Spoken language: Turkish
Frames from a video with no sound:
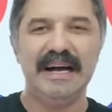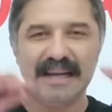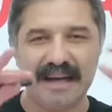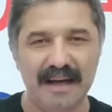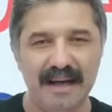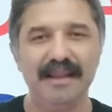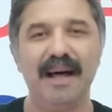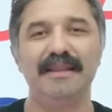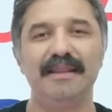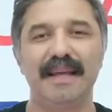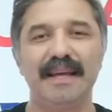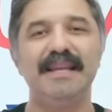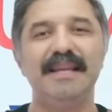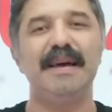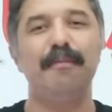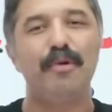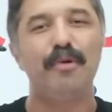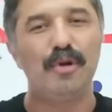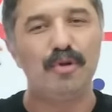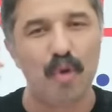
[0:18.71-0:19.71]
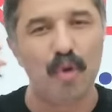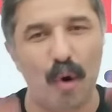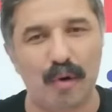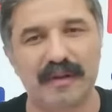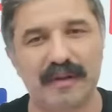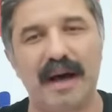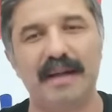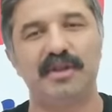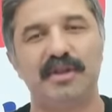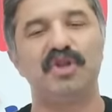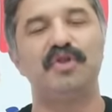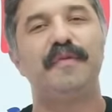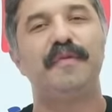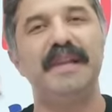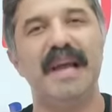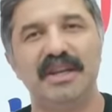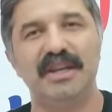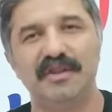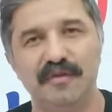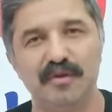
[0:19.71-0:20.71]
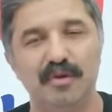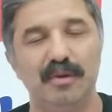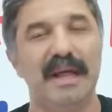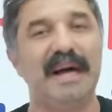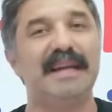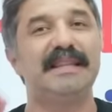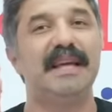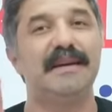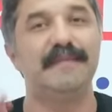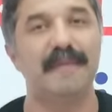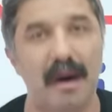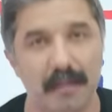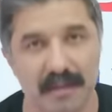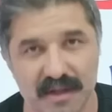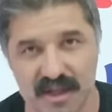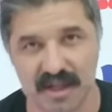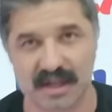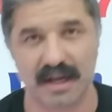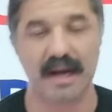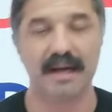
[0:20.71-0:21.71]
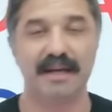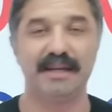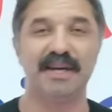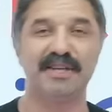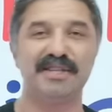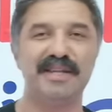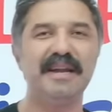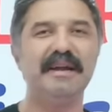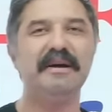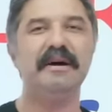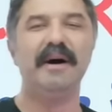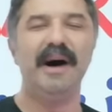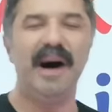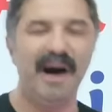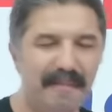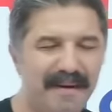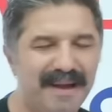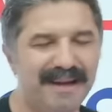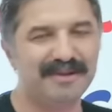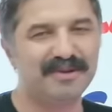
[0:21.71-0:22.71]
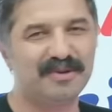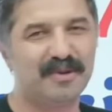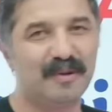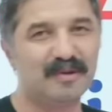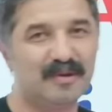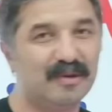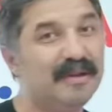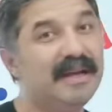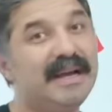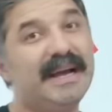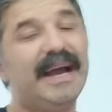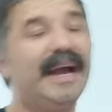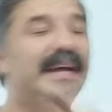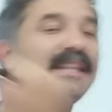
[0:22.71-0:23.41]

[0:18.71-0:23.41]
Kanalda yine böyle nokta atış flash videolar devam edecek arkadaşlar. Haberiniz olsun.